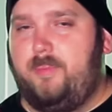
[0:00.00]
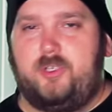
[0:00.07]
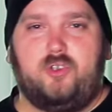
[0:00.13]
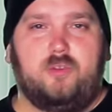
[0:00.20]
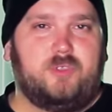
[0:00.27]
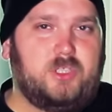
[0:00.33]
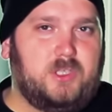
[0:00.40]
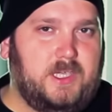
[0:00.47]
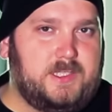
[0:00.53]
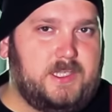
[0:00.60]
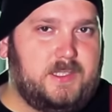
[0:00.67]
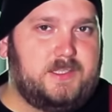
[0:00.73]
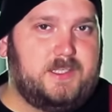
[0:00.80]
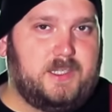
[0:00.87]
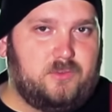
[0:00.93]
Причем
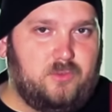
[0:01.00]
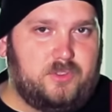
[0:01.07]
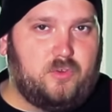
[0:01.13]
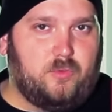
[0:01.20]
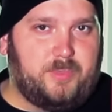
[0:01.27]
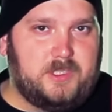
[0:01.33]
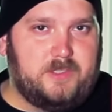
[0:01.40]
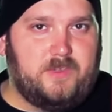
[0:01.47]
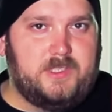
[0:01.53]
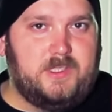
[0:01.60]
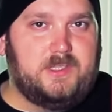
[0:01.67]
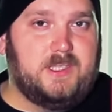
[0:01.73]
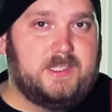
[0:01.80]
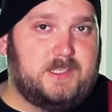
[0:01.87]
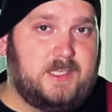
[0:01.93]
желательно диагностику
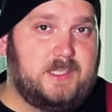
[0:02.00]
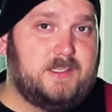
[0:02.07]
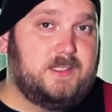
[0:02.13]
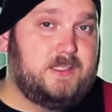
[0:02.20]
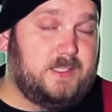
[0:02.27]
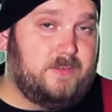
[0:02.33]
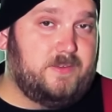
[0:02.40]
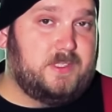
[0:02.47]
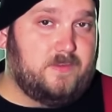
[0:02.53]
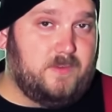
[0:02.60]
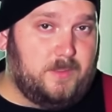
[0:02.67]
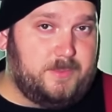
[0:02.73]
производить на станции сервисного